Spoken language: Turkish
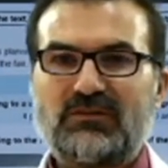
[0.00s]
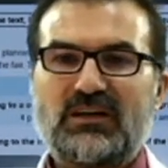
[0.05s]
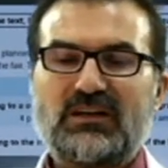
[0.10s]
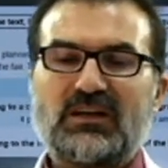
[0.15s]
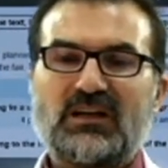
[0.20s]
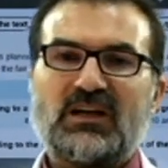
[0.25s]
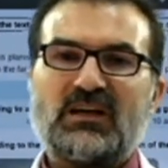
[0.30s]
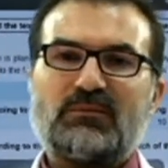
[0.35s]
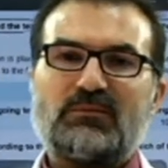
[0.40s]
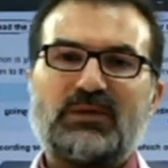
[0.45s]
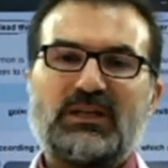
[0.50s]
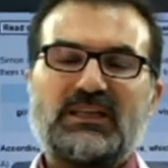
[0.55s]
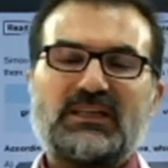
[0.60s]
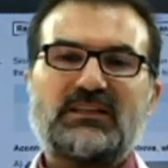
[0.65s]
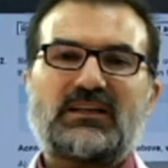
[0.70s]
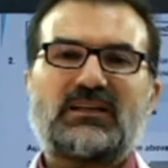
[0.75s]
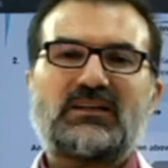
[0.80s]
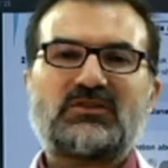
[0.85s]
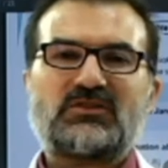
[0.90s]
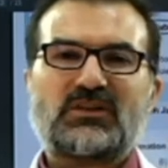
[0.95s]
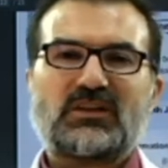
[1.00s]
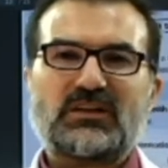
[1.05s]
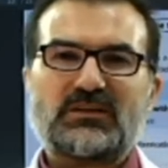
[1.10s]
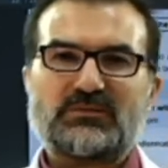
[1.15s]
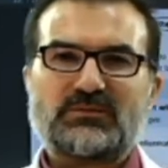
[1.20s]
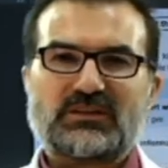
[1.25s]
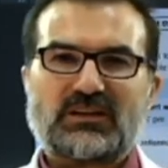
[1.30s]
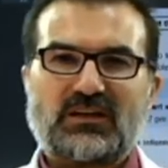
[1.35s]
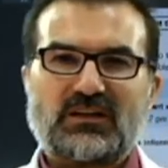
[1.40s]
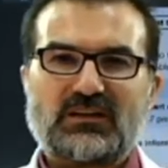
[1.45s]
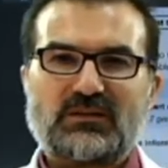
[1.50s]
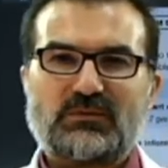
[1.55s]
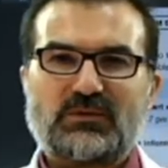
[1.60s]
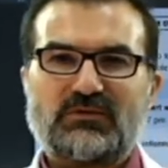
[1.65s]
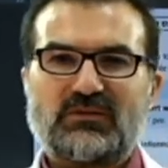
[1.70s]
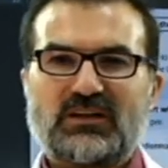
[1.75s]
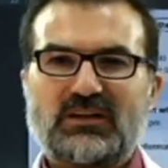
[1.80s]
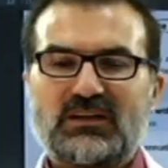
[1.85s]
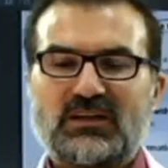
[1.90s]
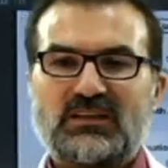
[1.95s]
var, bilgiden çıkarım
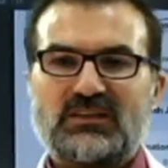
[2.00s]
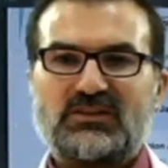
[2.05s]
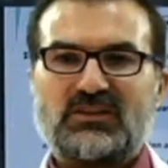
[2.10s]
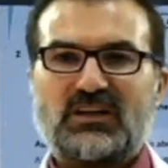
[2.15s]
sağlama var.